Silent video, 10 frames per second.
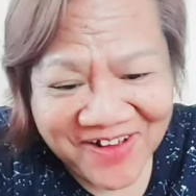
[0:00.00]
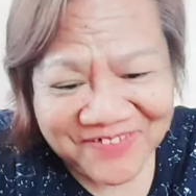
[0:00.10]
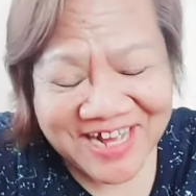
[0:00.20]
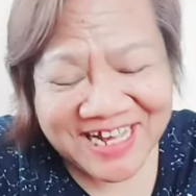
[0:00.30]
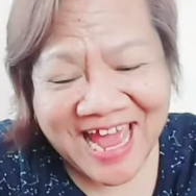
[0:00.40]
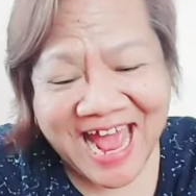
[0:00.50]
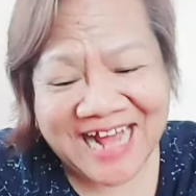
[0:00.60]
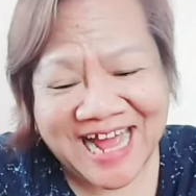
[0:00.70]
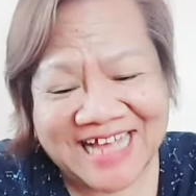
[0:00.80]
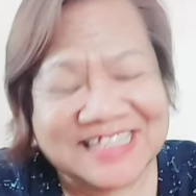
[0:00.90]
เพื่อแก้
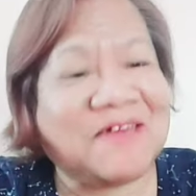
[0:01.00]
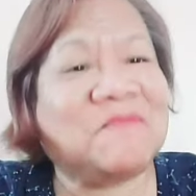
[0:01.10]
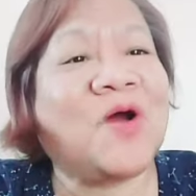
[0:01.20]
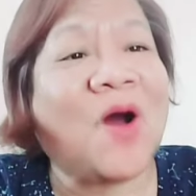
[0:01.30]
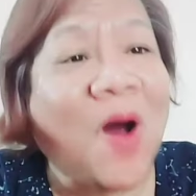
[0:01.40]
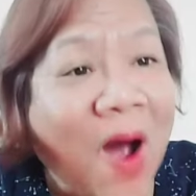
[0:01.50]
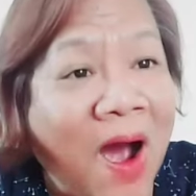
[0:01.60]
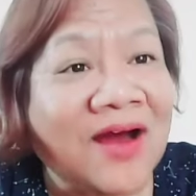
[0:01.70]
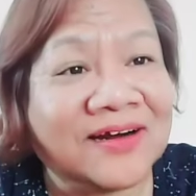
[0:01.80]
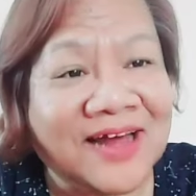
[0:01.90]
อาการเจ็บคอ
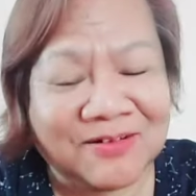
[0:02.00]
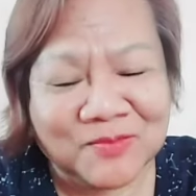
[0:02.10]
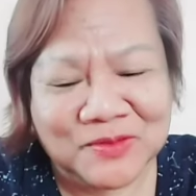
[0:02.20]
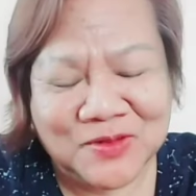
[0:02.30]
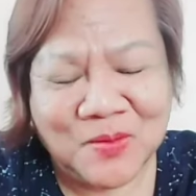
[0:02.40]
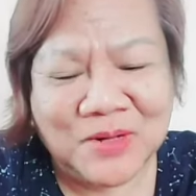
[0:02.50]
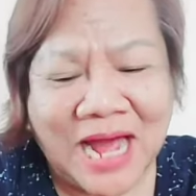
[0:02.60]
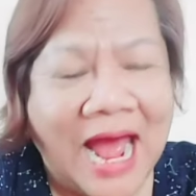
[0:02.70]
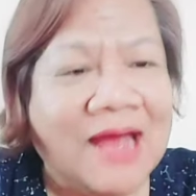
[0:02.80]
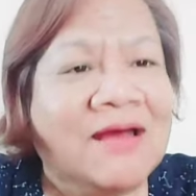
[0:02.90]
นะ คุณผู้ชม
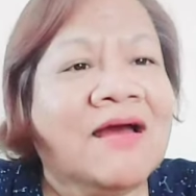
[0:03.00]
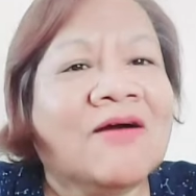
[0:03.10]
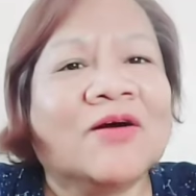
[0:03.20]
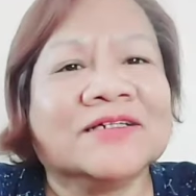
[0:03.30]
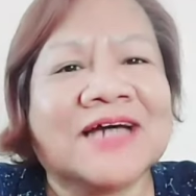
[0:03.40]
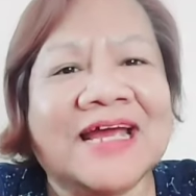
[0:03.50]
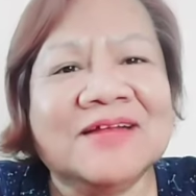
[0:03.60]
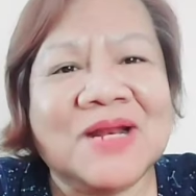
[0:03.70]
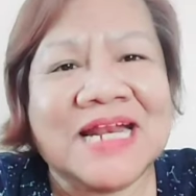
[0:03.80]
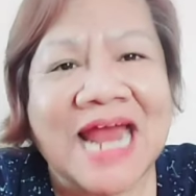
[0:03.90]
ค่ะคนไทย
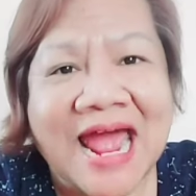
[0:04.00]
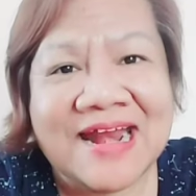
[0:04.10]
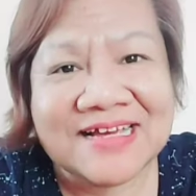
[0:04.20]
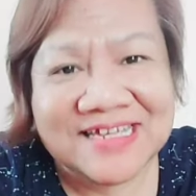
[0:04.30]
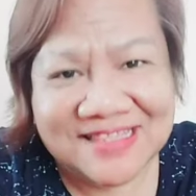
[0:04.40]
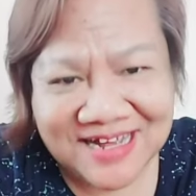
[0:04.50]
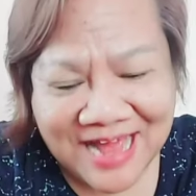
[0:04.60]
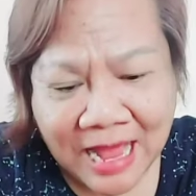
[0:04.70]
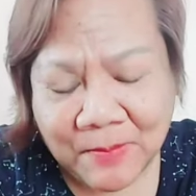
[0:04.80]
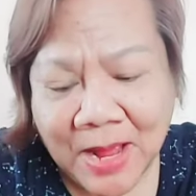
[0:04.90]
นี่มันร้ายนะ กินตะ
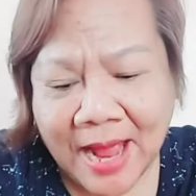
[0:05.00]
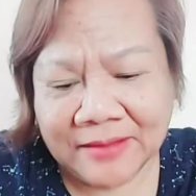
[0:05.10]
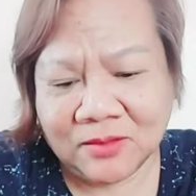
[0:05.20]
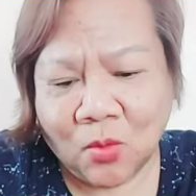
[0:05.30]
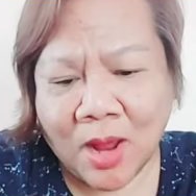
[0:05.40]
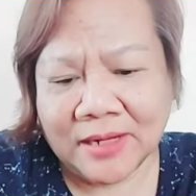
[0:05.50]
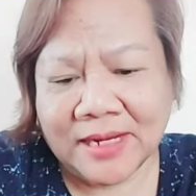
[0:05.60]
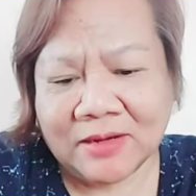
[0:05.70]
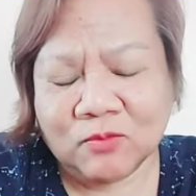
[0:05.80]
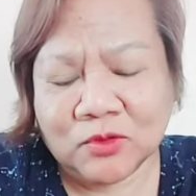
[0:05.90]
ขามห้าตัว
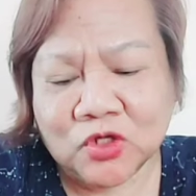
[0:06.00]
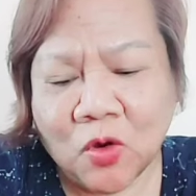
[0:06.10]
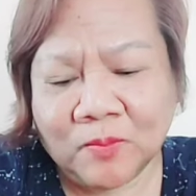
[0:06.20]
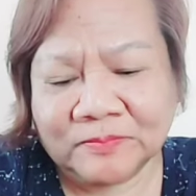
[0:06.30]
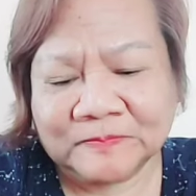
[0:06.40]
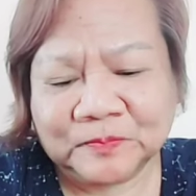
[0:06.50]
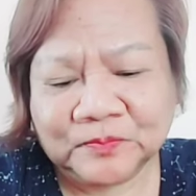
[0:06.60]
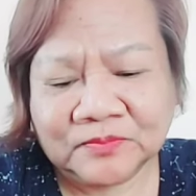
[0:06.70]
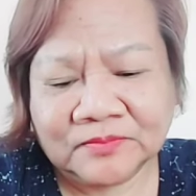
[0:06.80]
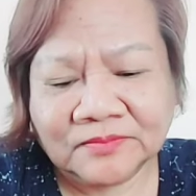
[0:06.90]
นะ คุณผู้ชม
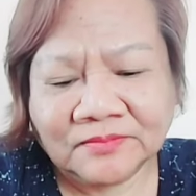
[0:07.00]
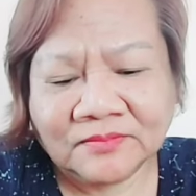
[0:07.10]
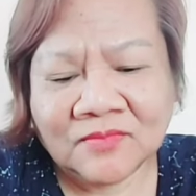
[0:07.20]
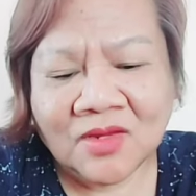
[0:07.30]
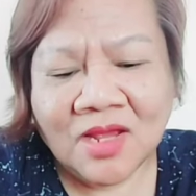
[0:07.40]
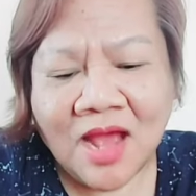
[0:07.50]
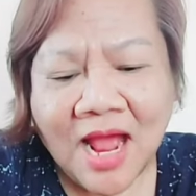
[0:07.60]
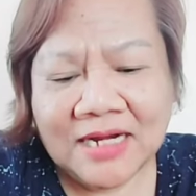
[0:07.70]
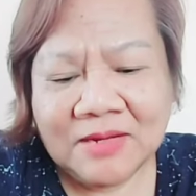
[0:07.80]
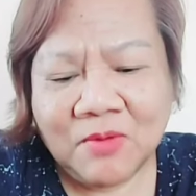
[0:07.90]

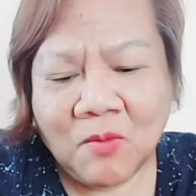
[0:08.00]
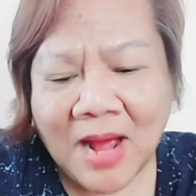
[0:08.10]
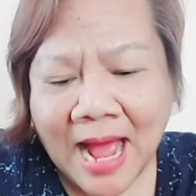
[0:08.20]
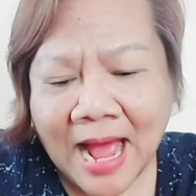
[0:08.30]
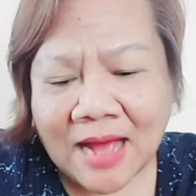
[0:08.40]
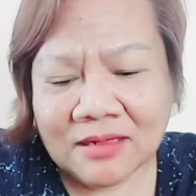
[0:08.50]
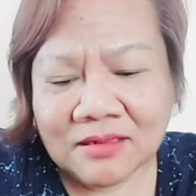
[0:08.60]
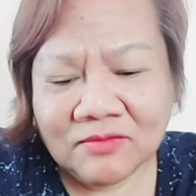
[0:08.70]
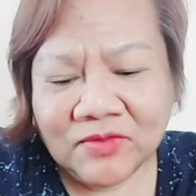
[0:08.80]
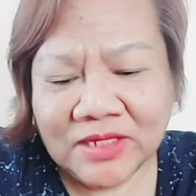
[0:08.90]
อันนี้บอกว่า
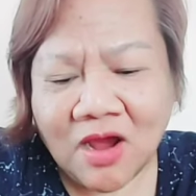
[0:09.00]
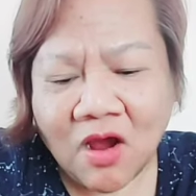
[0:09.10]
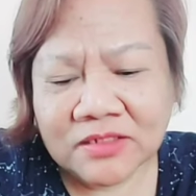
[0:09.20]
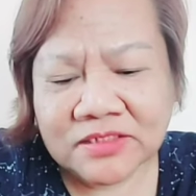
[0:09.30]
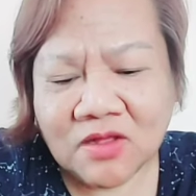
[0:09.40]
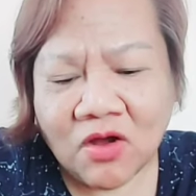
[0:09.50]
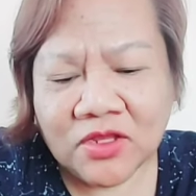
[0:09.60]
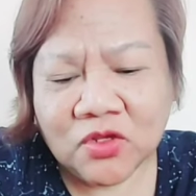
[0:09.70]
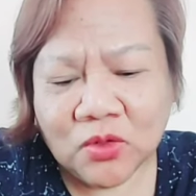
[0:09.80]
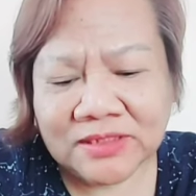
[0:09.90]
we also
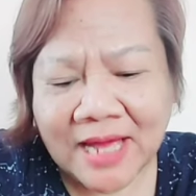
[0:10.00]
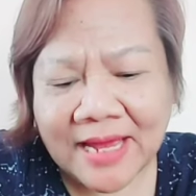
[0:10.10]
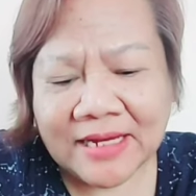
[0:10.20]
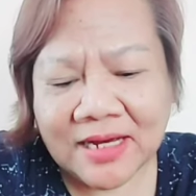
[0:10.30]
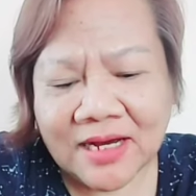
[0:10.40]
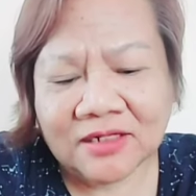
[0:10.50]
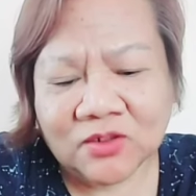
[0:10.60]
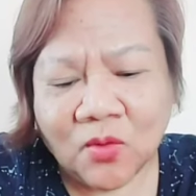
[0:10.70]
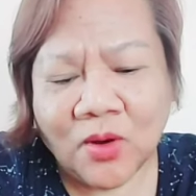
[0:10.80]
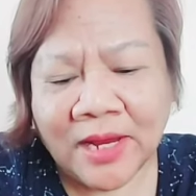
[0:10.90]
use tiger
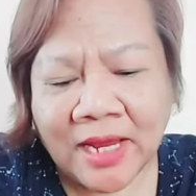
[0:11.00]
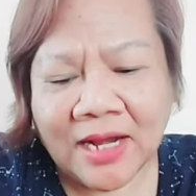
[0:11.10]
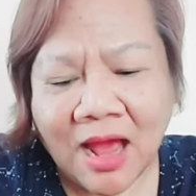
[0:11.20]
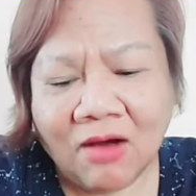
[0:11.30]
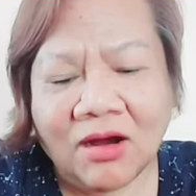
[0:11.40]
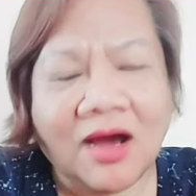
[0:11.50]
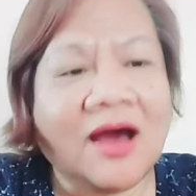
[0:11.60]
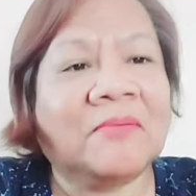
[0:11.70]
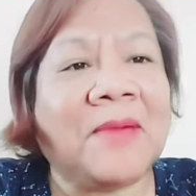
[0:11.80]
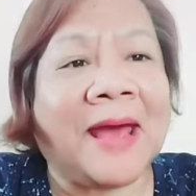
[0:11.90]
to heal
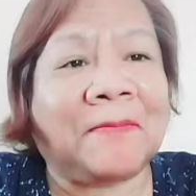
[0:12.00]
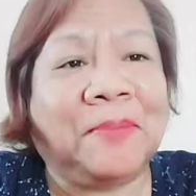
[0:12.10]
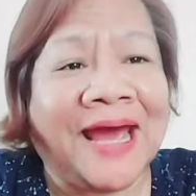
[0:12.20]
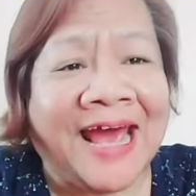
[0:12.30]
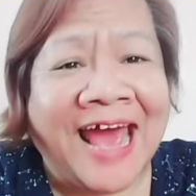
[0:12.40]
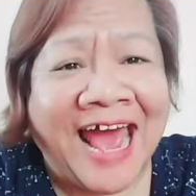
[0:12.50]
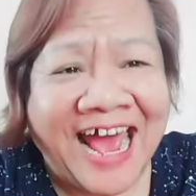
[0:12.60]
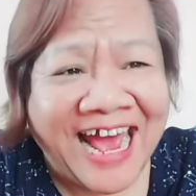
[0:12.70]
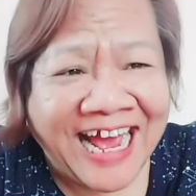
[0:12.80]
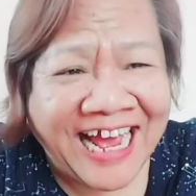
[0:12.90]
our back
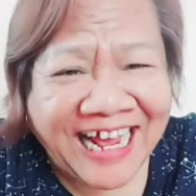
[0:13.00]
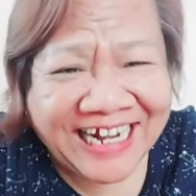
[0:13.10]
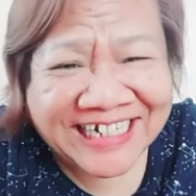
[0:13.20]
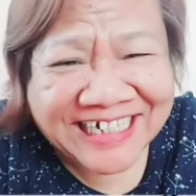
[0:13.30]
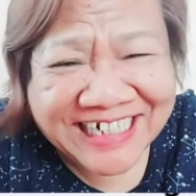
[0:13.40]
pain